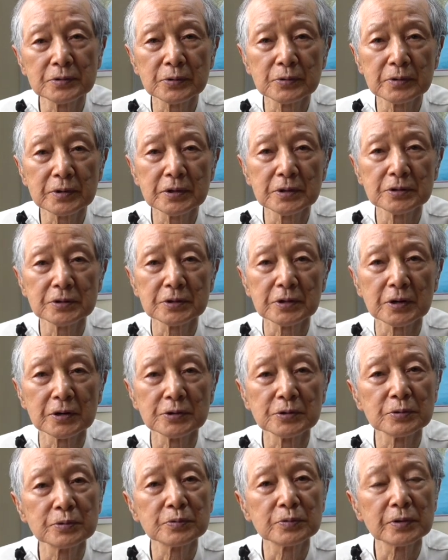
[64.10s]
とケイシーが
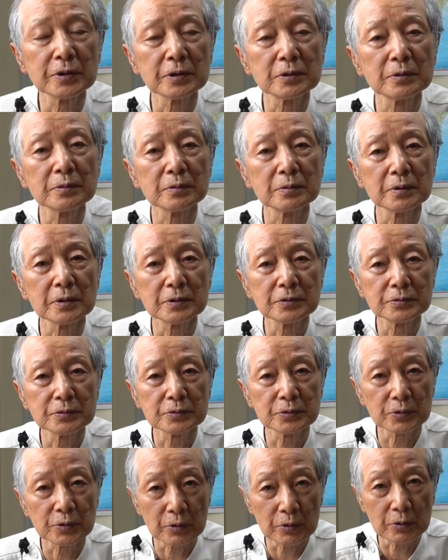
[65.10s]
言ってるんで
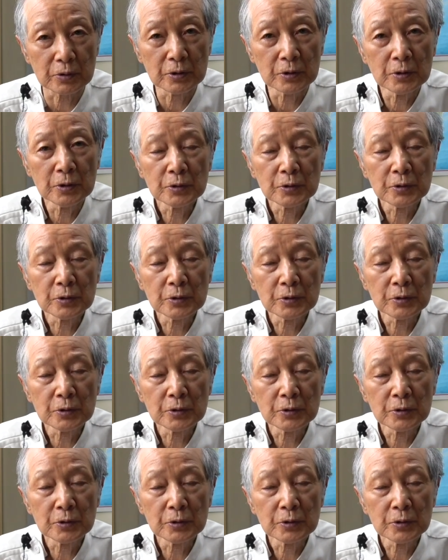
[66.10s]
すよ。